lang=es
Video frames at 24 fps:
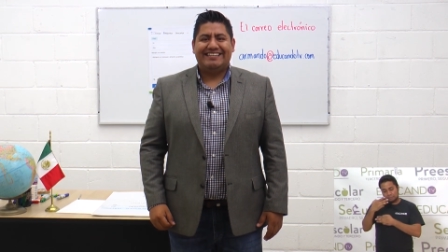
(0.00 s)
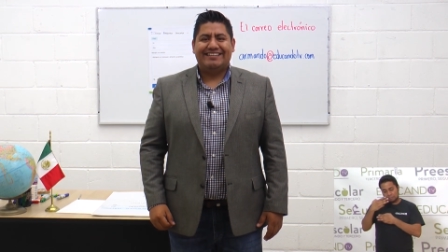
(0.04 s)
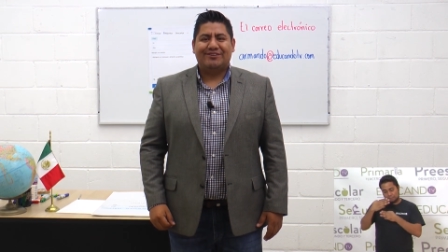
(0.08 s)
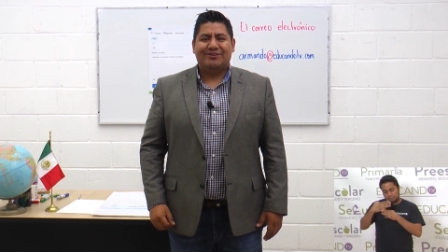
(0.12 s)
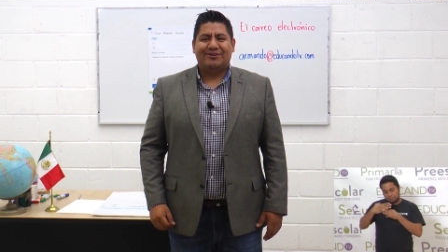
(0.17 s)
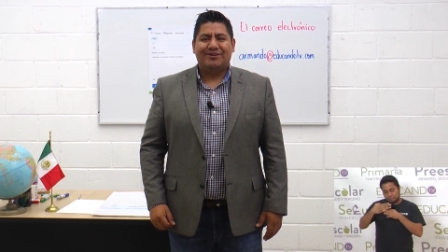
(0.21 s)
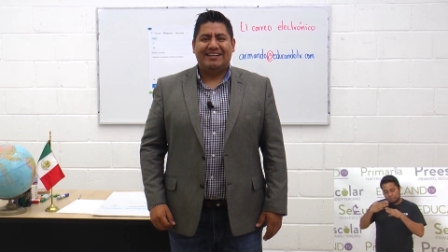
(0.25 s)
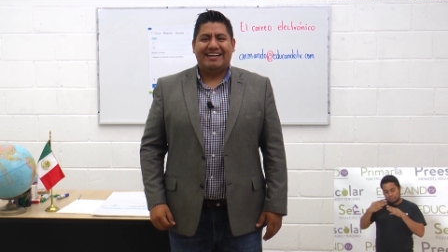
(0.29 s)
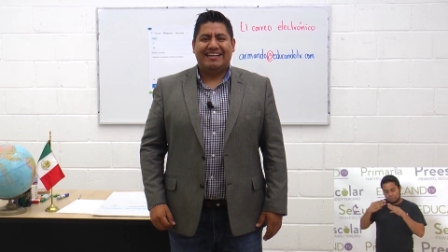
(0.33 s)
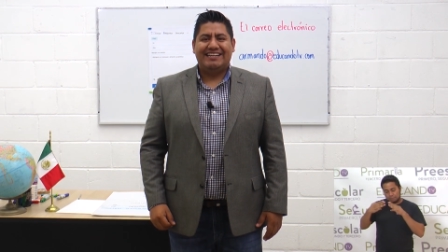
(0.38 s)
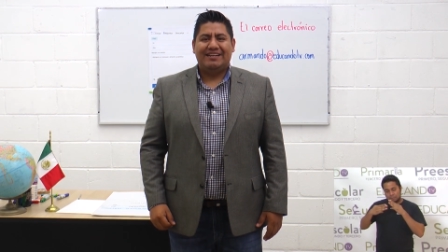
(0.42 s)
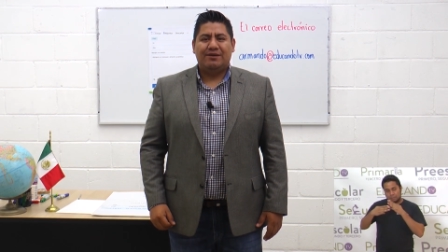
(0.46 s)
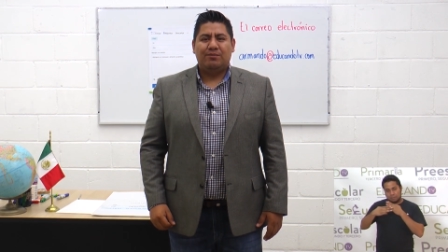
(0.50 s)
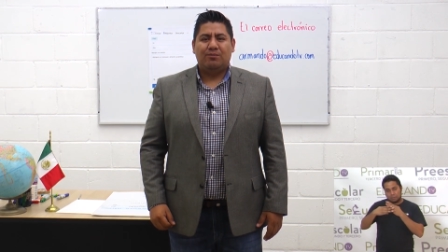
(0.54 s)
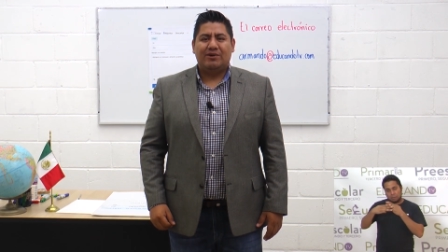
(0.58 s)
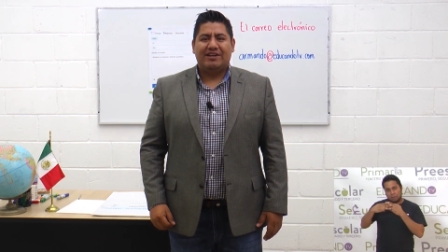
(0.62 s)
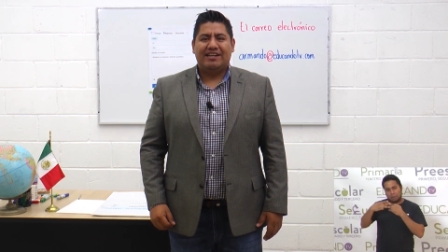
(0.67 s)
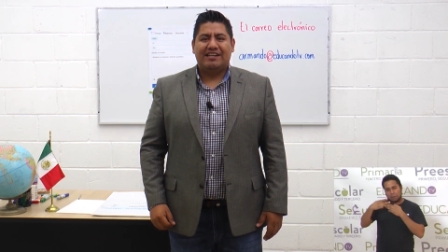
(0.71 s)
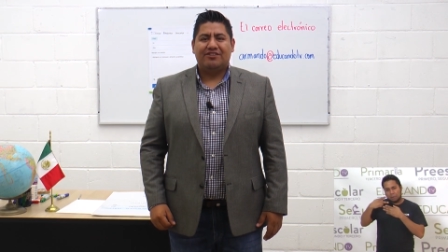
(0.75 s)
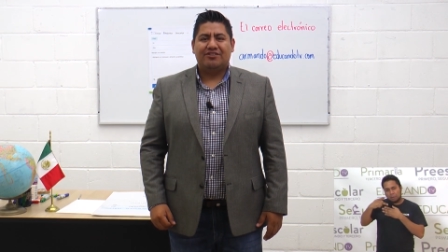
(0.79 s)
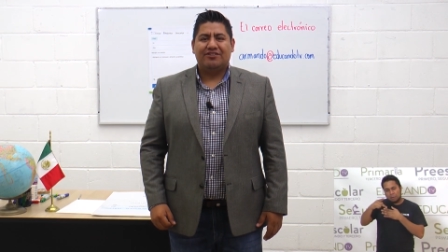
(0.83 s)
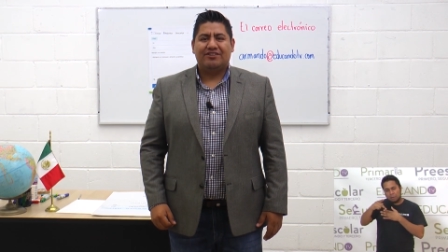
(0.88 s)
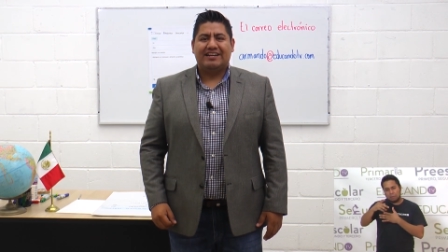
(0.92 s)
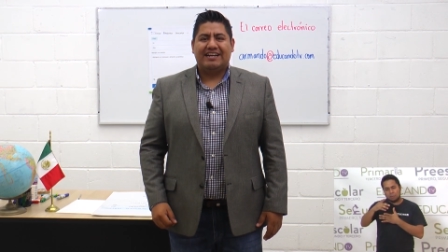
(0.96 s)
escolares
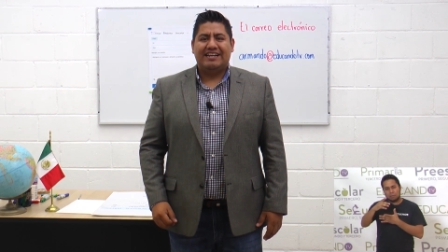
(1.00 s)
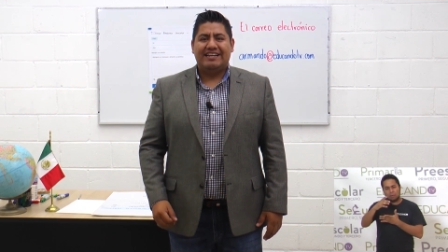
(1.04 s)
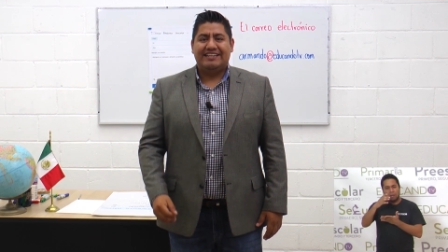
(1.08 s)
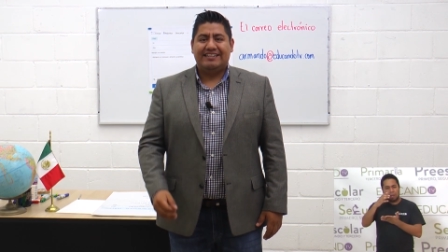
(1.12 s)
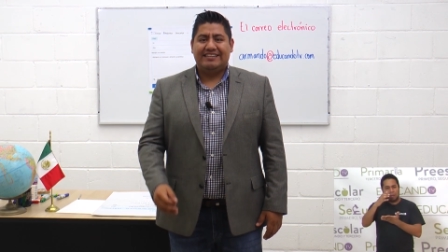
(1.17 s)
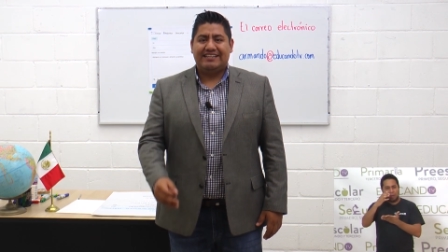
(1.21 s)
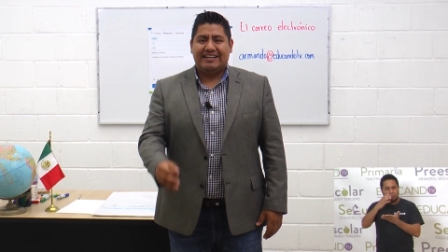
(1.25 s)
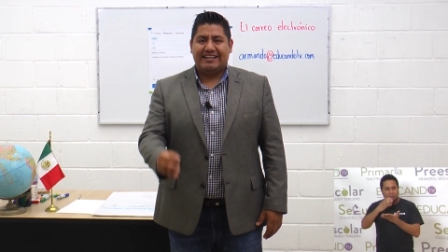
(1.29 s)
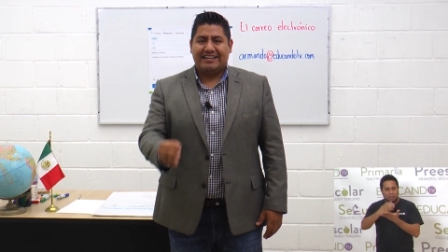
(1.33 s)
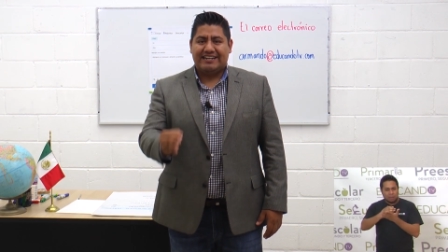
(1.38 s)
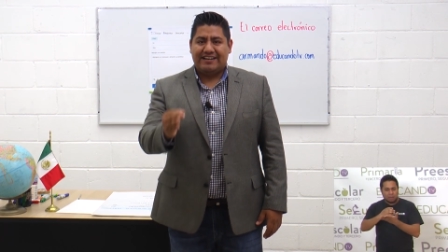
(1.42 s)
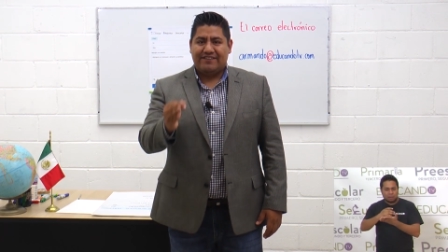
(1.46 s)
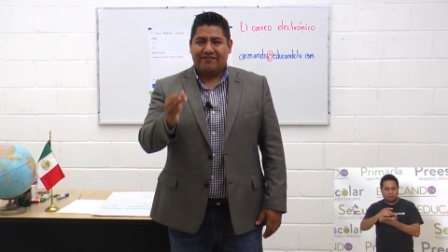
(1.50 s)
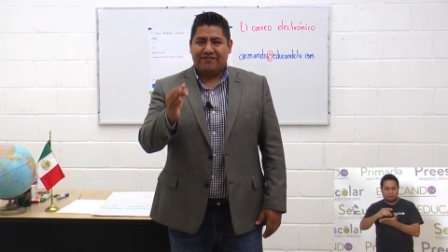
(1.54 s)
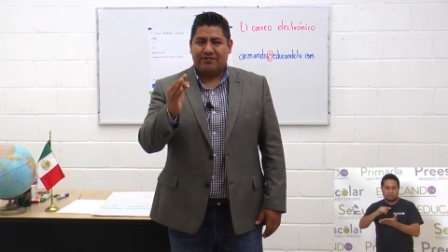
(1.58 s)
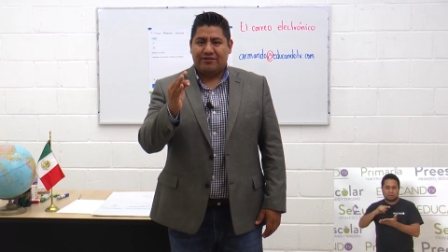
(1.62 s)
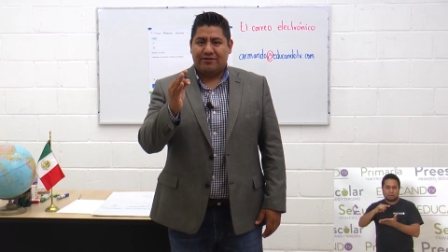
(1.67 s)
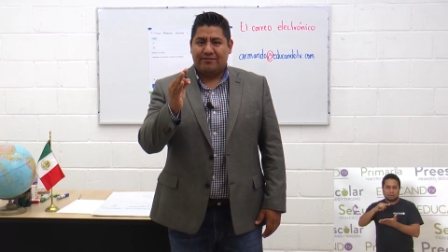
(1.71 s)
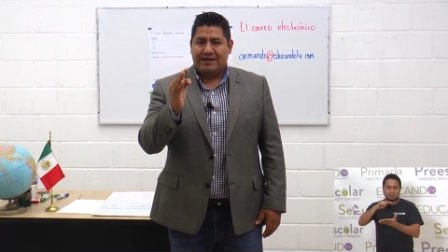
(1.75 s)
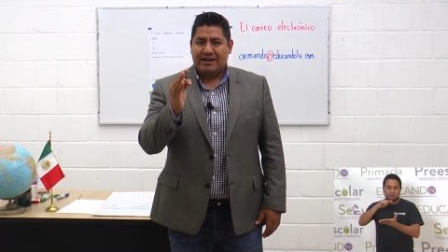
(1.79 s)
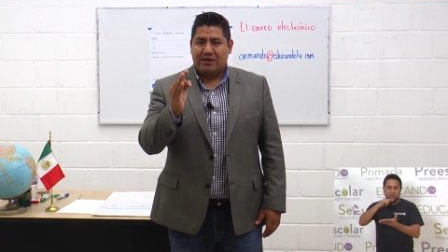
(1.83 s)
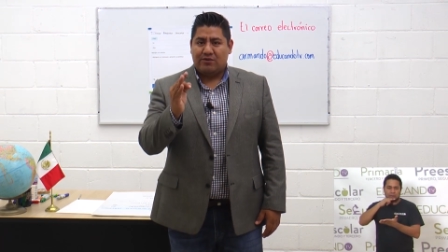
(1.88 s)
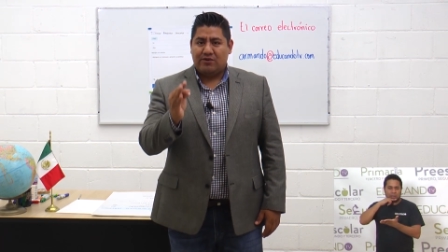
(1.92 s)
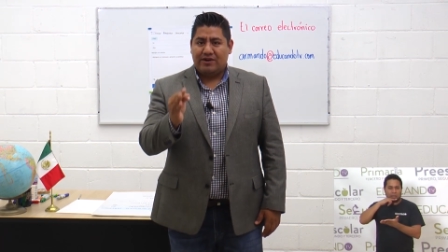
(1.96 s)
puedas organizar de
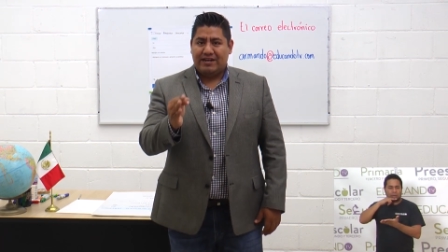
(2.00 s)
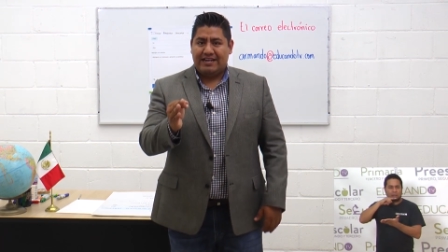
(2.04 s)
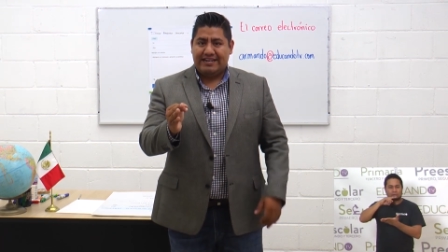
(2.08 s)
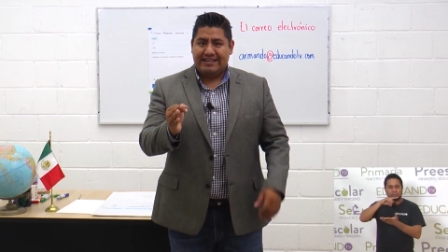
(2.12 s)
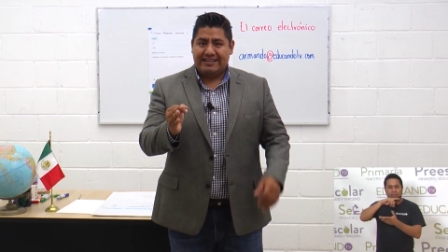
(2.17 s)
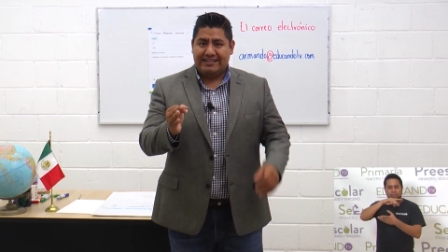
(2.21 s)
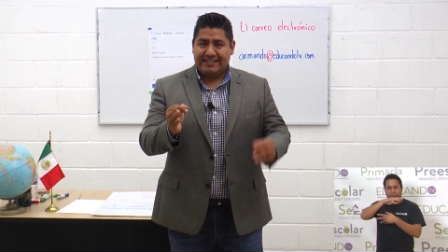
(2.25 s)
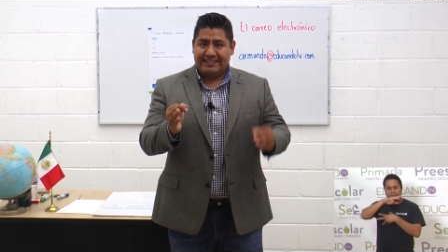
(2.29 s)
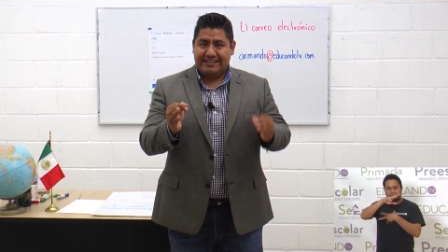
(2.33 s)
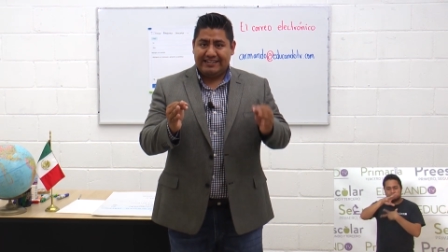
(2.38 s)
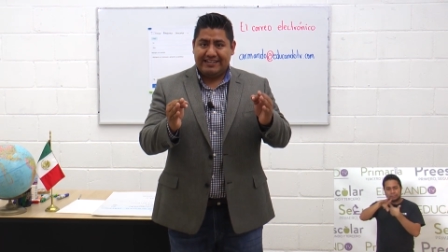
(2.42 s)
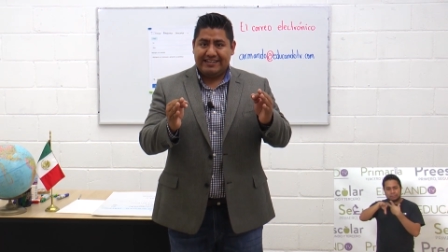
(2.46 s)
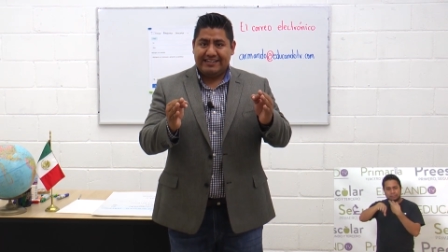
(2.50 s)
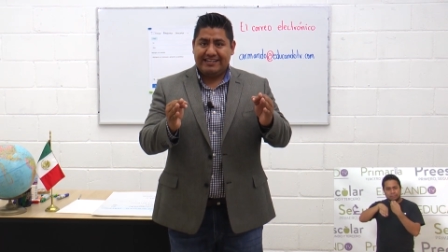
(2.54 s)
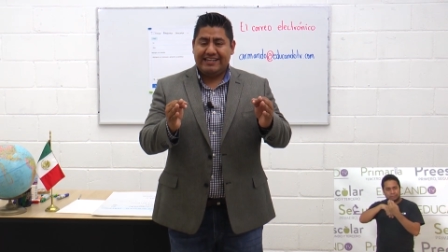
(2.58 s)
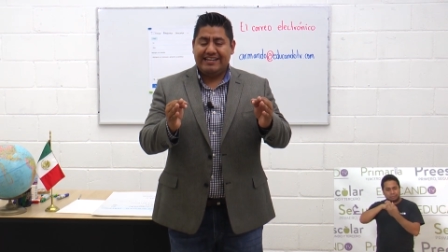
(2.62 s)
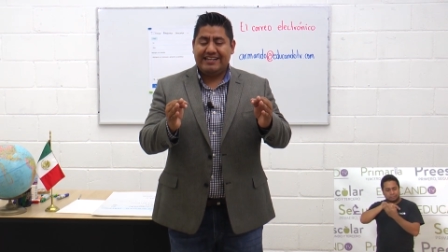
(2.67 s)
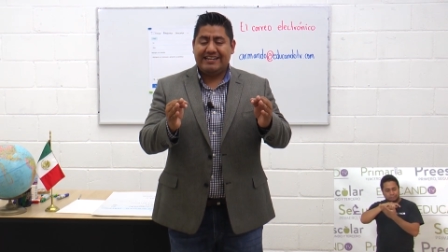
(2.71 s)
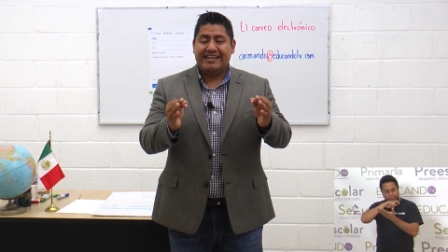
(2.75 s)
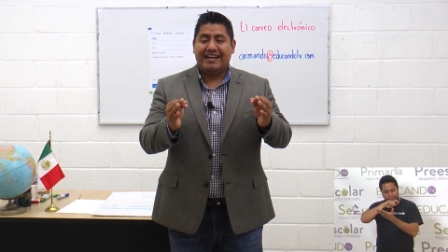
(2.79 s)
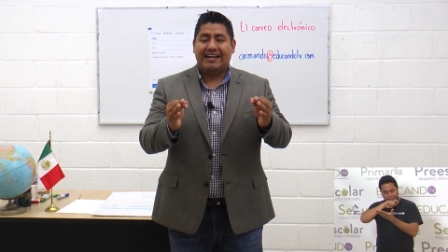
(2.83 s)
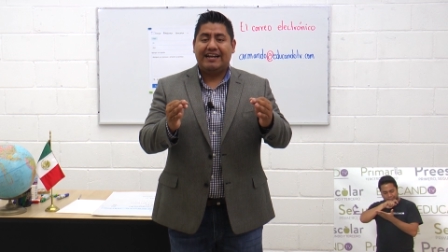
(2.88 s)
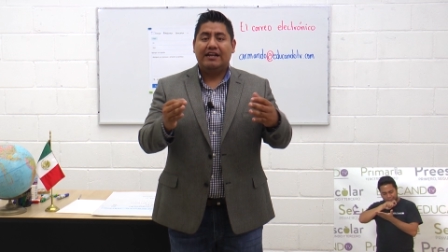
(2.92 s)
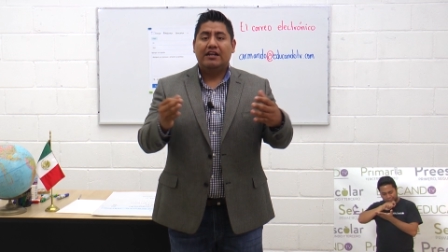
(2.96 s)
forma coherente y
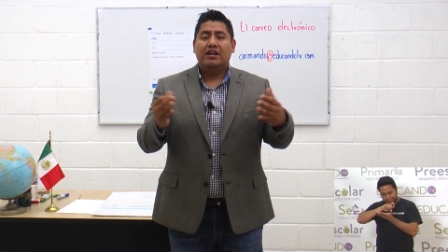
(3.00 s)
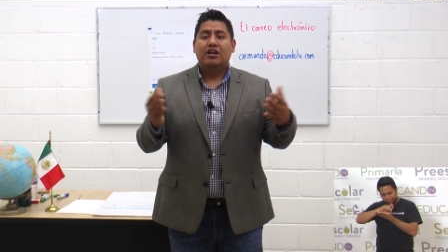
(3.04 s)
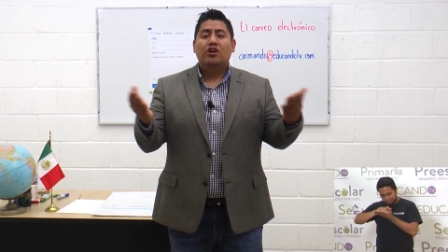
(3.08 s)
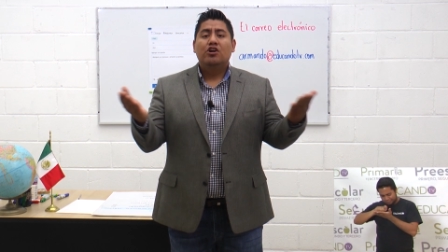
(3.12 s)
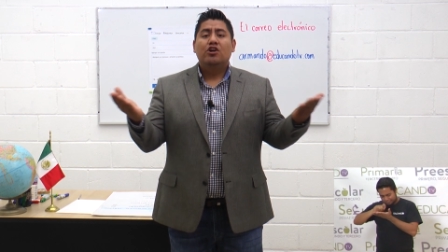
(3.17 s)
sencilla